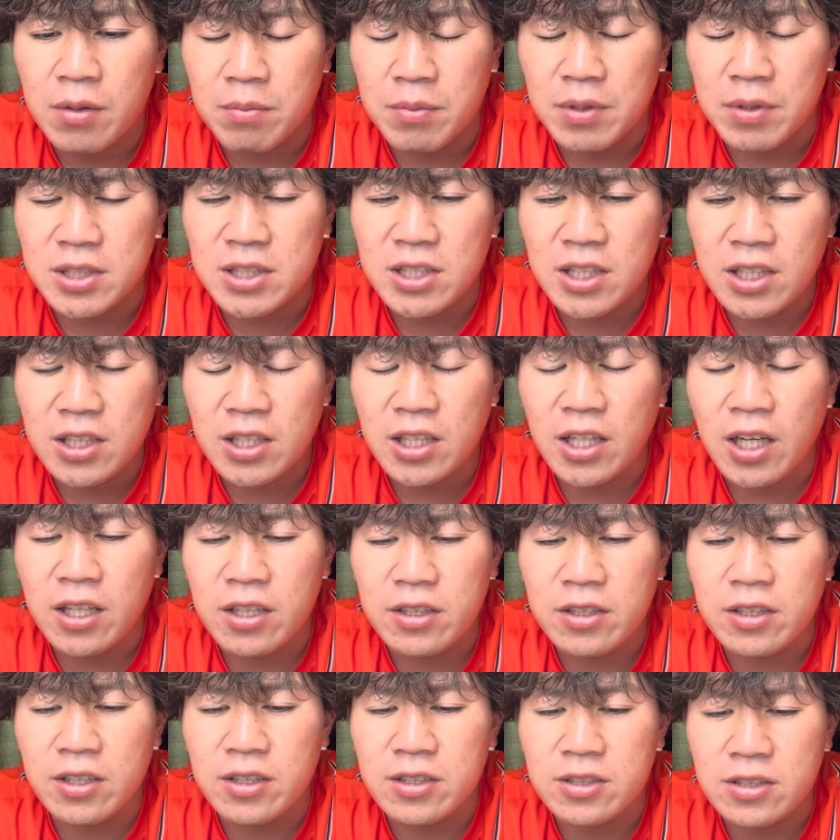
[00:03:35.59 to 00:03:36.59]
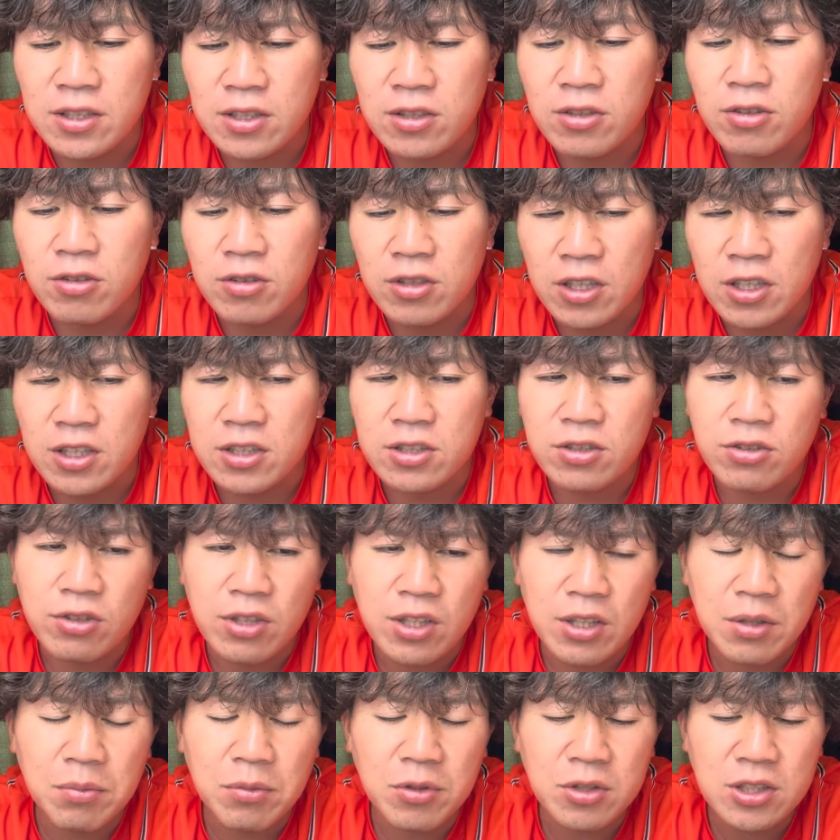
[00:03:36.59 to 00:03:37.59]
まあ仕方ないんですけど、なんかその
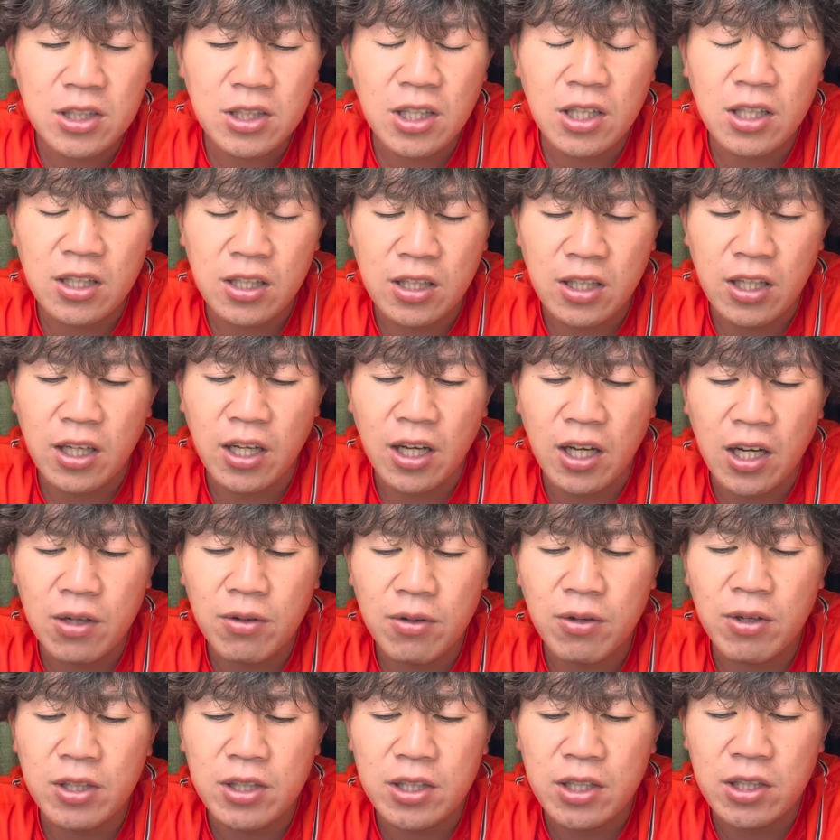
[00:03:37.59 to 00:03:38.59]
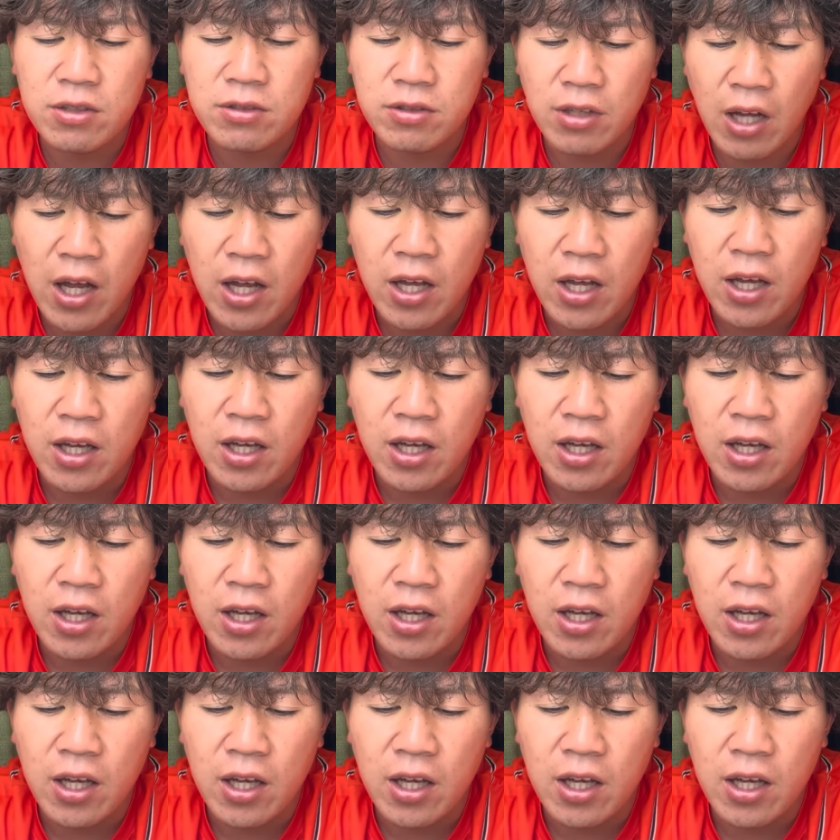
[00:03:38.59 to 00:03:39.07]
気持ちからね、現れてるね、